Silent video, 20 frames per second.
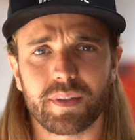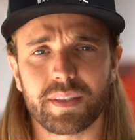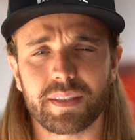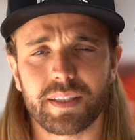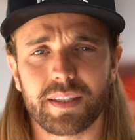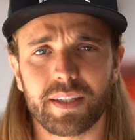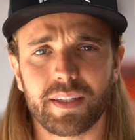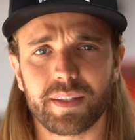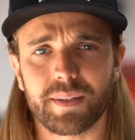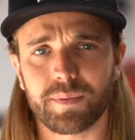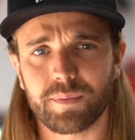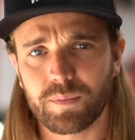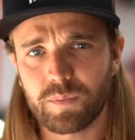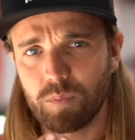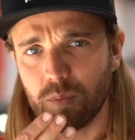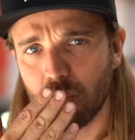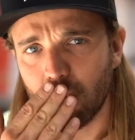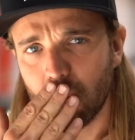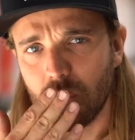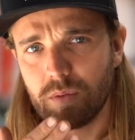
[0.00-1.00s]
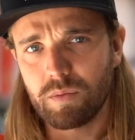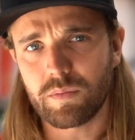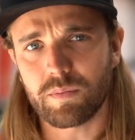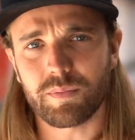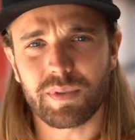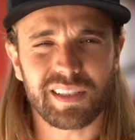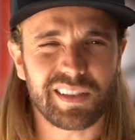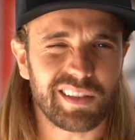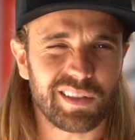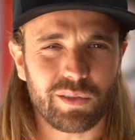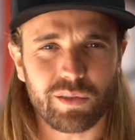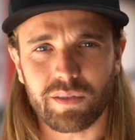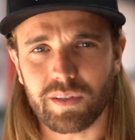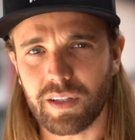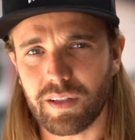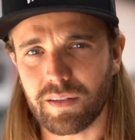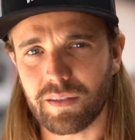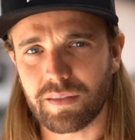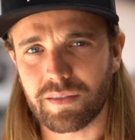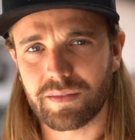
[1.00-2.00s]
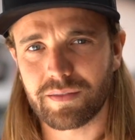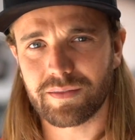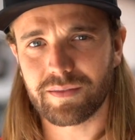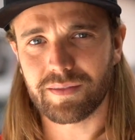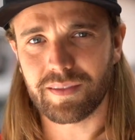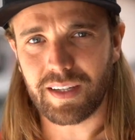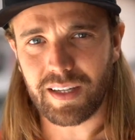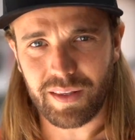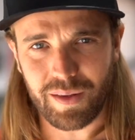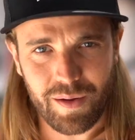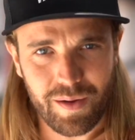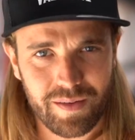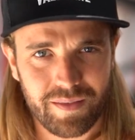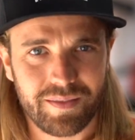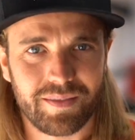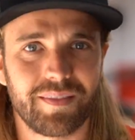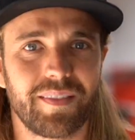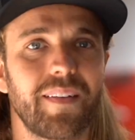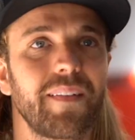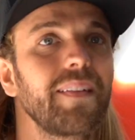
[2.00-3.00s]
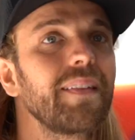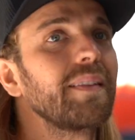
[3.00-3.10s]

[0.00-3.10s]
Así que, besito, hijo. Adiós.